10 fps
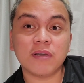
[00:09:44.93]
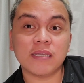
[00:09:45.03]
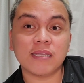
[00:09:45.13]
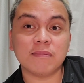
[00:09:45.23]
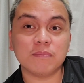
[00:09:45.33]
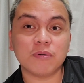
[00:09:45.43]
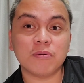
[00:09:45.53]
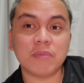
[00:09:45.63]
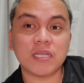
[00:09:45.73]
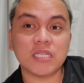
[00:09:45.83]
ayan po,
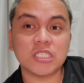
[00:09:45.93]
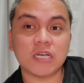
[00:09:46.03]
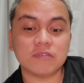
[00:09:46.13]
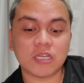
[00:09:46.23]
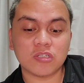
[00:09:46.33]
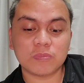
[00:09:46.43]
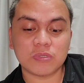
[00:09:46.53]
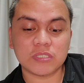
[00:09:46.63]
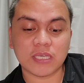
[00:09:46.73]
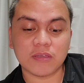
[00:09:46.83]
mega shout out po
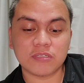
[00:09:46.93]
sa iyo.